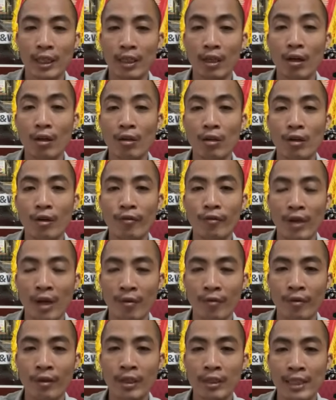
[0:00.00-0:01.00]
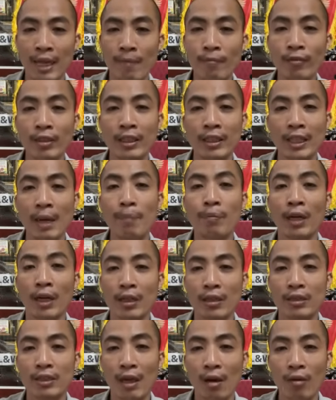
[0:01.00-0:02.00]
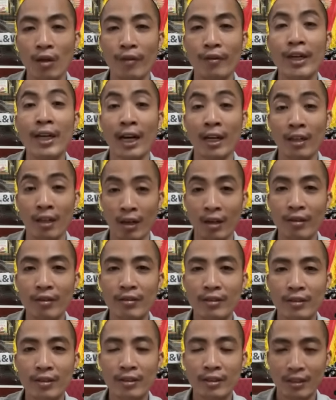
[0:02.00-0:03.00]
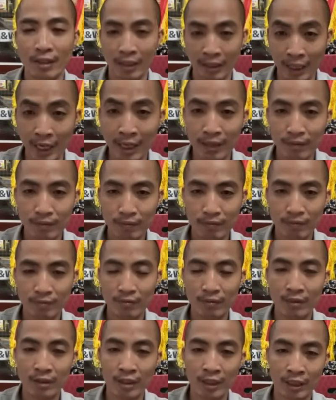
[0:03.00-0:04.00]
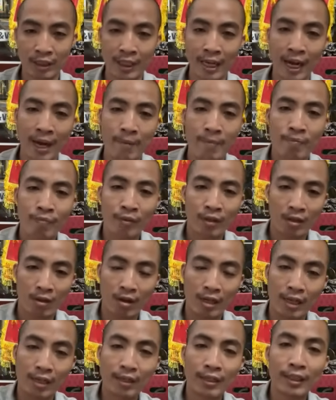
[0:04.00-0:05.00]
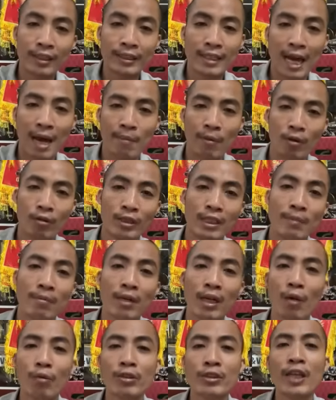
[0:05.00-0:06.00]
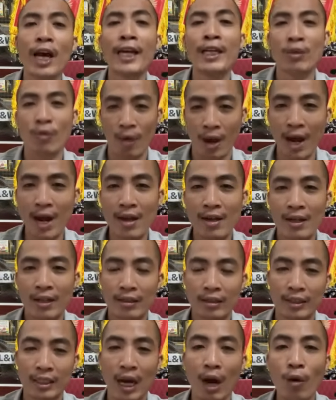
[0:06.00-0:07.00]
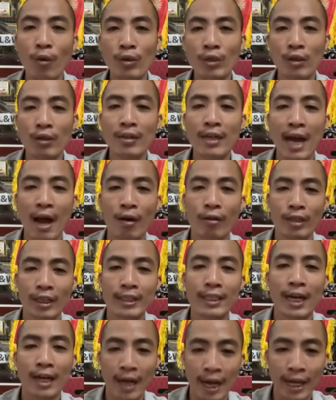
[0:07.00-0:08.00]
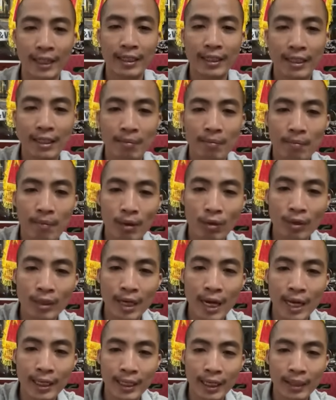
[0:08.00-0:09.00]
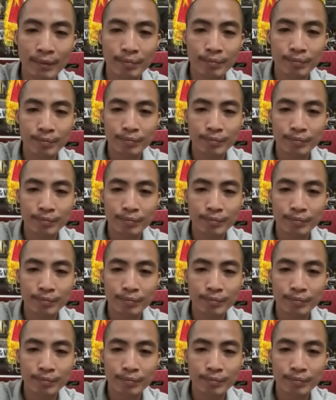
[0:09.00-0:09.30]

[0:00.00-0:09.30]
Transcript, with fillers: để nó, nó vừa, vừa tắm thì tập lực xong là phơi nắng cho nó được chưa được chưa còn nếu tình trạng mà con chim lông dày quá thì hầu như con nào có tình trạng này có luôn gà nhá